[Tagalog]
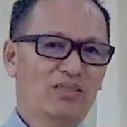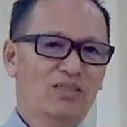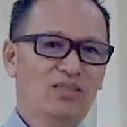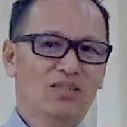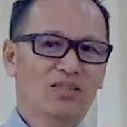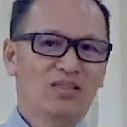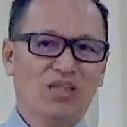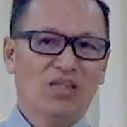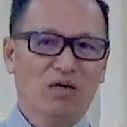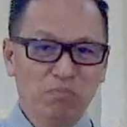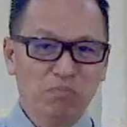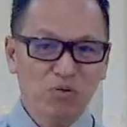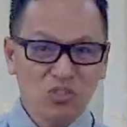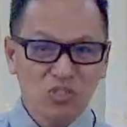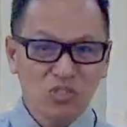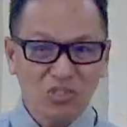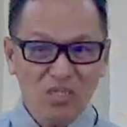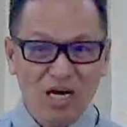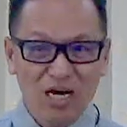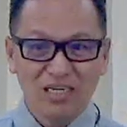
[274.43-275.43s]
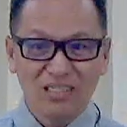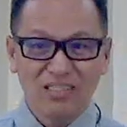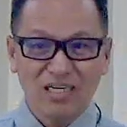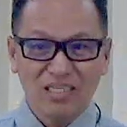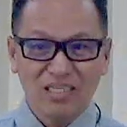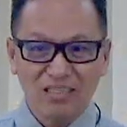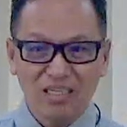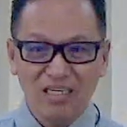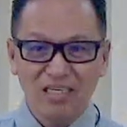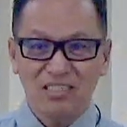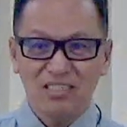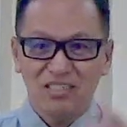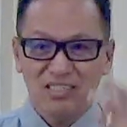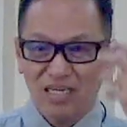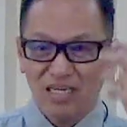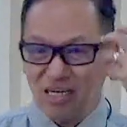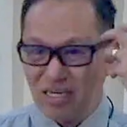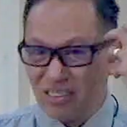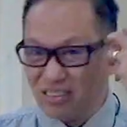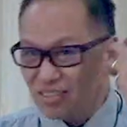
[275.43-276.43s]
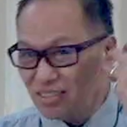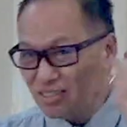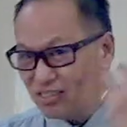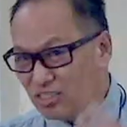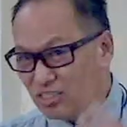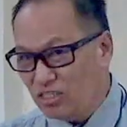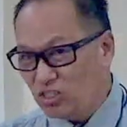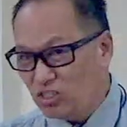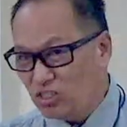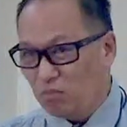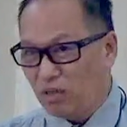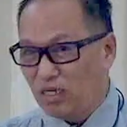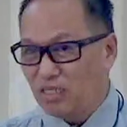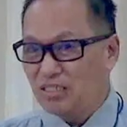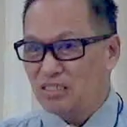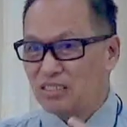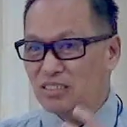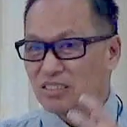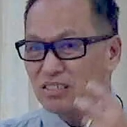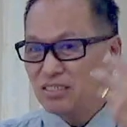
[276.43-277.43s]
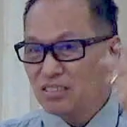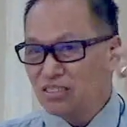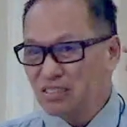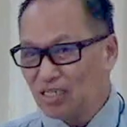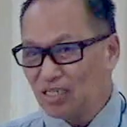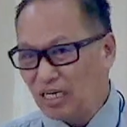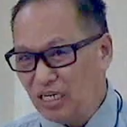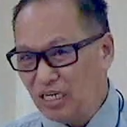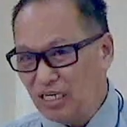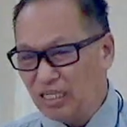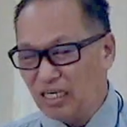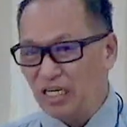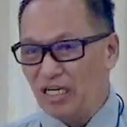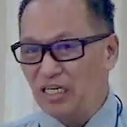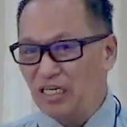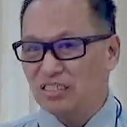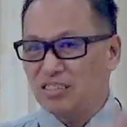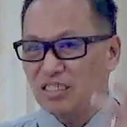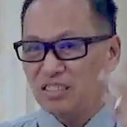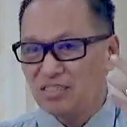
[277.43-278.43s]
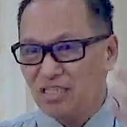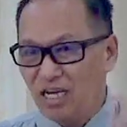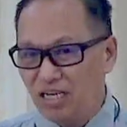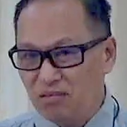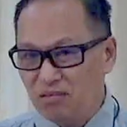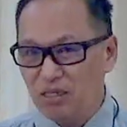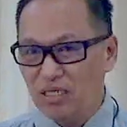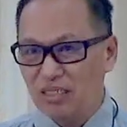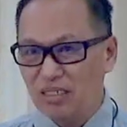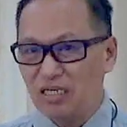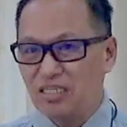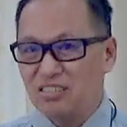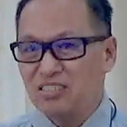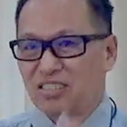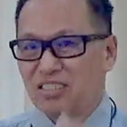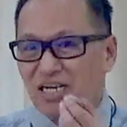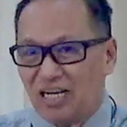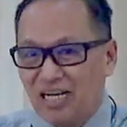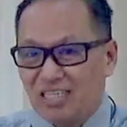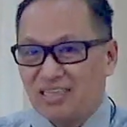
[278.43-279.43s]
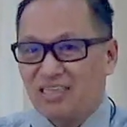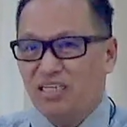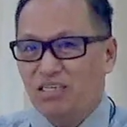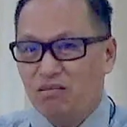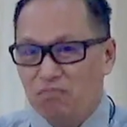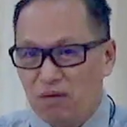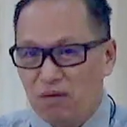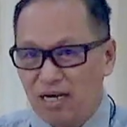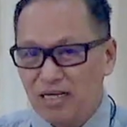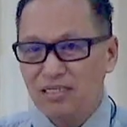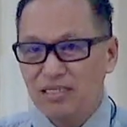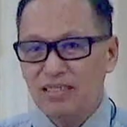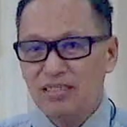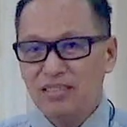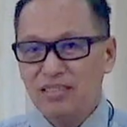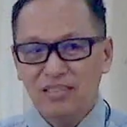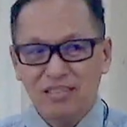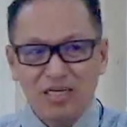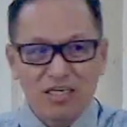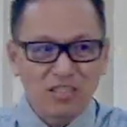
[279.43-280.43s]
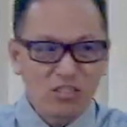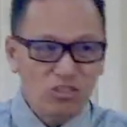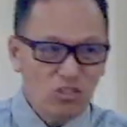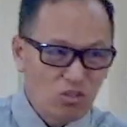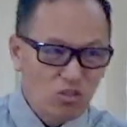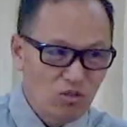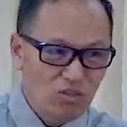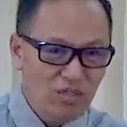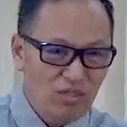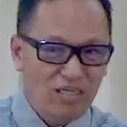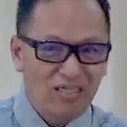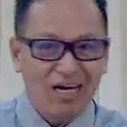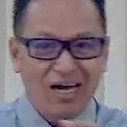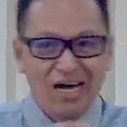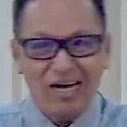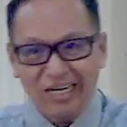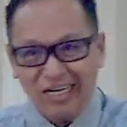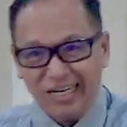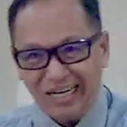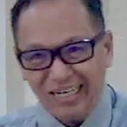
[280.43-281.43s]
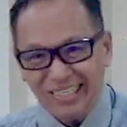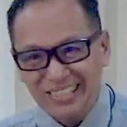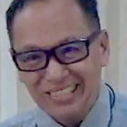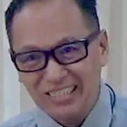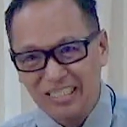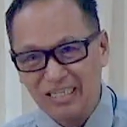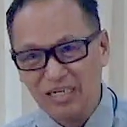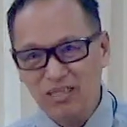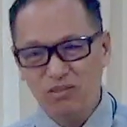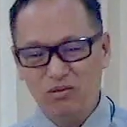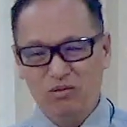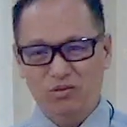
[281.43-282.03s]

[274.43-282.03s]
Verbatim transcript: Tapos ang dating sa chismis, sa hearing, sa talebearer, sa naghatid ba ng istorya, nakakras na raw.